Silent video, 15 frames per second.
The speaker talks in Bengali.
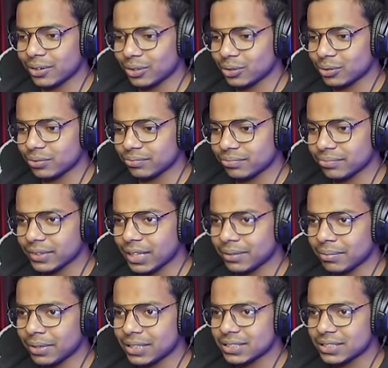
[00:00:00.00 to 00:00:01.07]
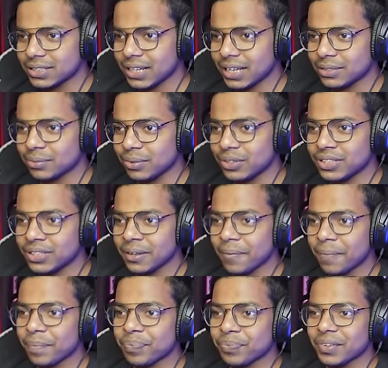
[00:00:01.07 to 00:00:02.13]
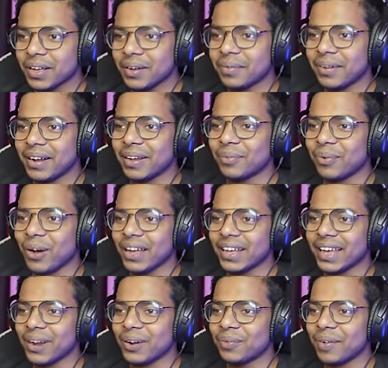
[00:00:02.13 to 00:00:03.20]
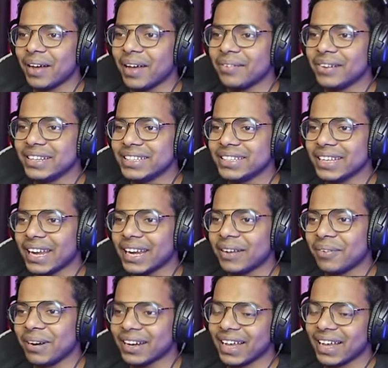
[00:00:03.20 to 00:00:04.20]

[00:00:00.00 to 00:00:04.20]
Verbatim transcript: অত মানে সিরিয়াস বলছি মানে ভয় কেন পাই আমি নিজে যাই না বাট